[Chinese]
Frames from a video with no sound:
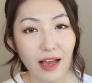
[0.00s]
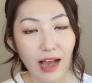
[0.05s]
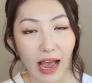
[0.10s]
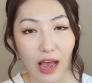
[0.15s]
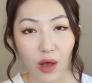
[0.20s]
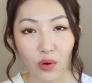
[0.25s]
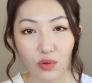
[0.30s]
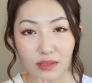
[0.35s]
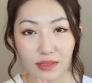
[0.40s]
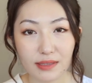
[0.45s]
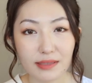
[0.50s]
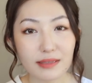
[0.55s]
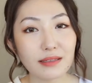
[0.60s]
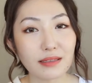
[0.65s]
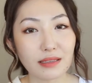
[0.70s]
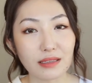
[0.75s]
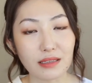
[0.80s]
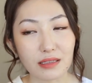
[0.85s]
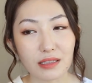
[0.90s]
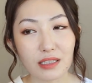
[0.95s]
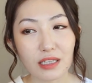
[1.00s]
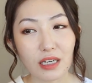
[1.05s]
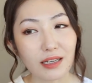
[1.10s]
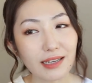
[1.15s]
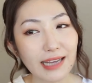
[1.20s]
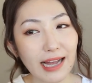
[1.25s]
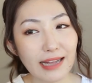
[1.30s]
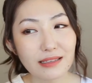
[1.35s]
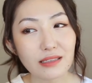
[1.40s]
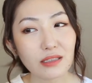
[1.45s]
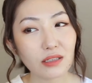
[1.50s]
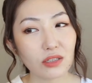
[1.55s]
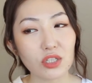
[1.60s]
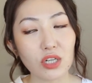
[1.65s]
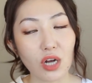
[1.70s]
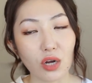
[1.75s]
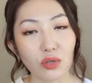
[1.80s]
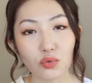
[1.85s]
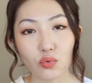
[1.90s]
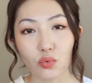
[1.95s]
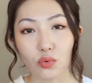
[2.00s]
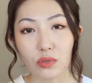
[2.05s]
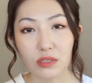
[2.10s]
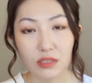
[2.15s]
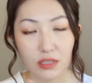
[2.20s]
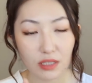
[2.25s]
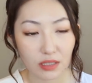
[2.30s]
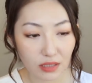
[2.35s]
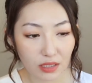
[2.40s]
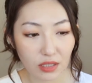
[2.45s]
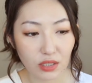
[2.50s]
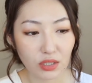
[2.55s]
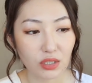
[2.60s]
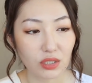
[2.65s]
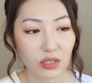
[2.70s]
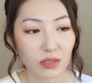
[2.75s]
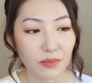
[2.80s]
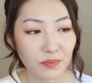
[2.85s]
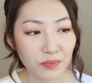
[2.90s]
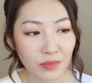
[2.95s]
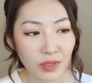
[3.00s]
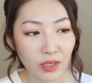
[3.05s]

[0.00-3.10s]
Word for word: 还有你洗的那个干净的程度，真的是